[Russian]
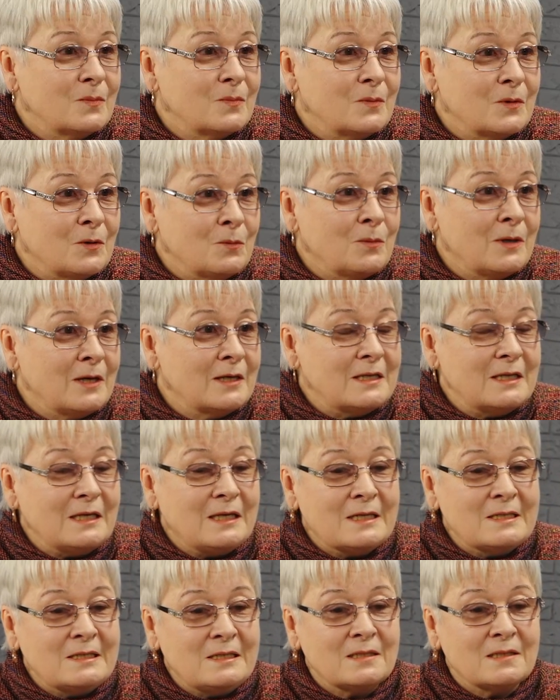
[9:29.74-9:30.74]
Понимаете,
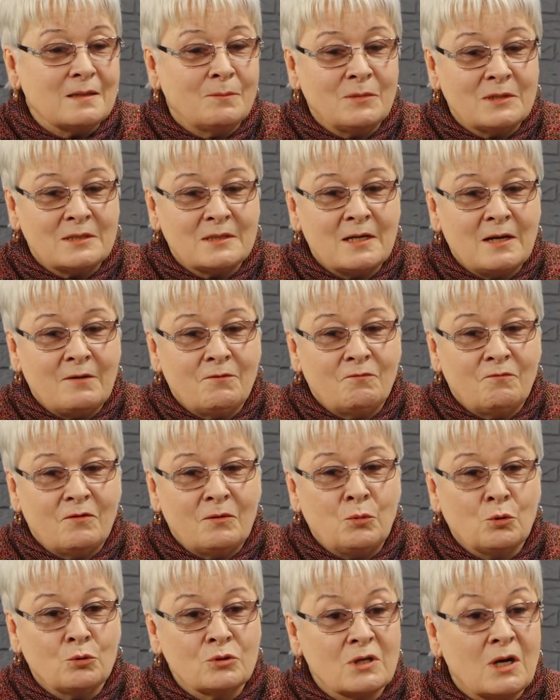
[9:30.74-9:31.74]
если мы ставим
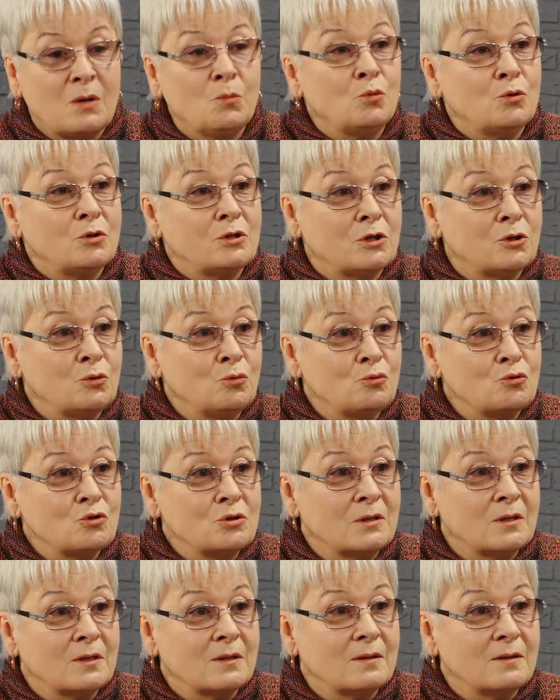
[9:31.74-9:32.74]
вопрос, кому это
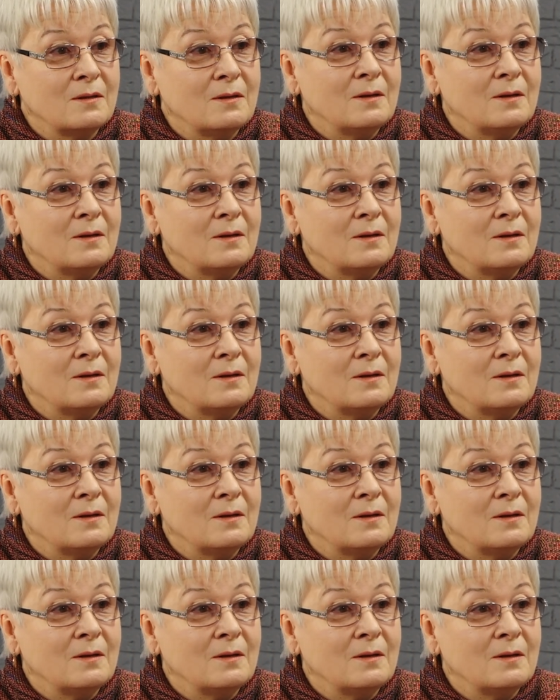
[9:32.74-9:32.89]
нужно,